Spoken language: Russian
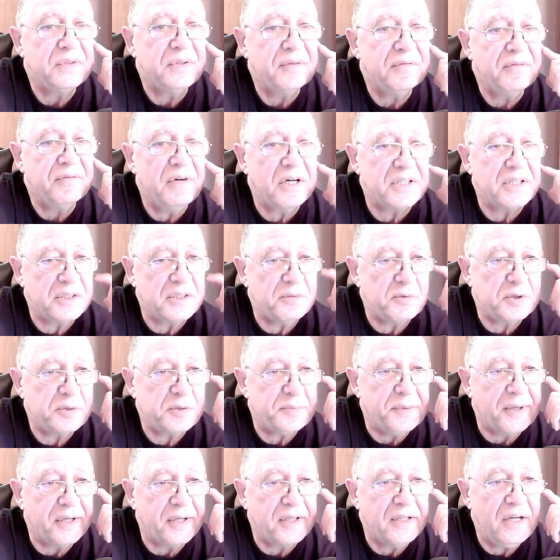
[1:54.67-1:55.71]
важному
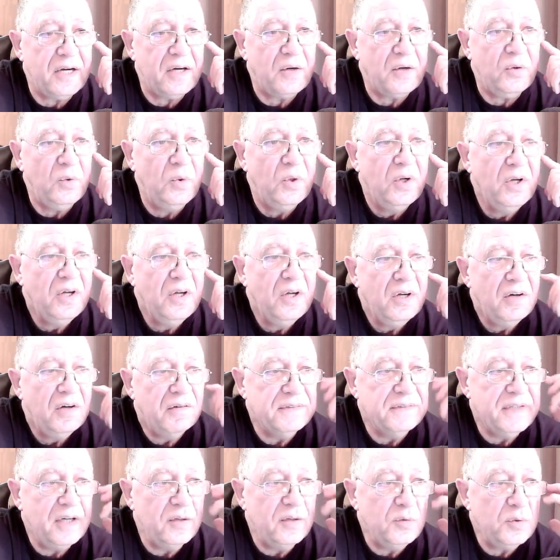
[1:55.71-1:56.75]
спектаклю в
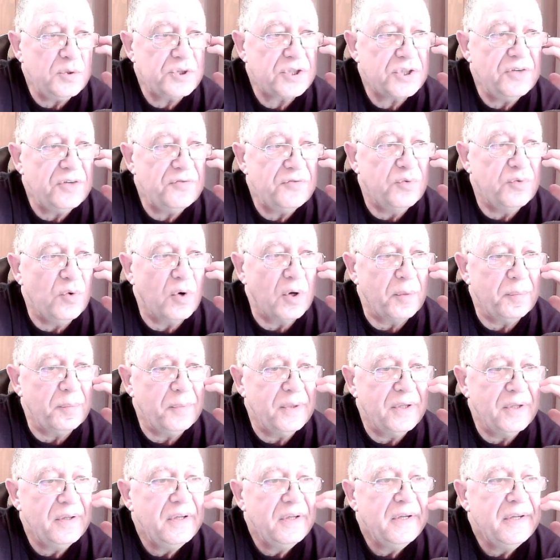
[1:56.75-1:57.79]
наилучшей
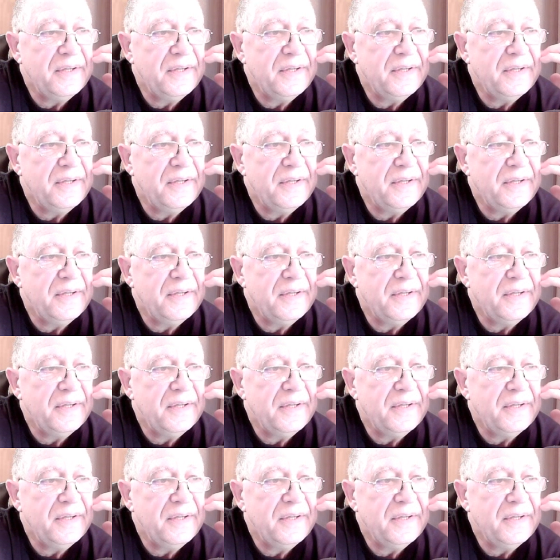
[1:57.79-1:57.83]
форме.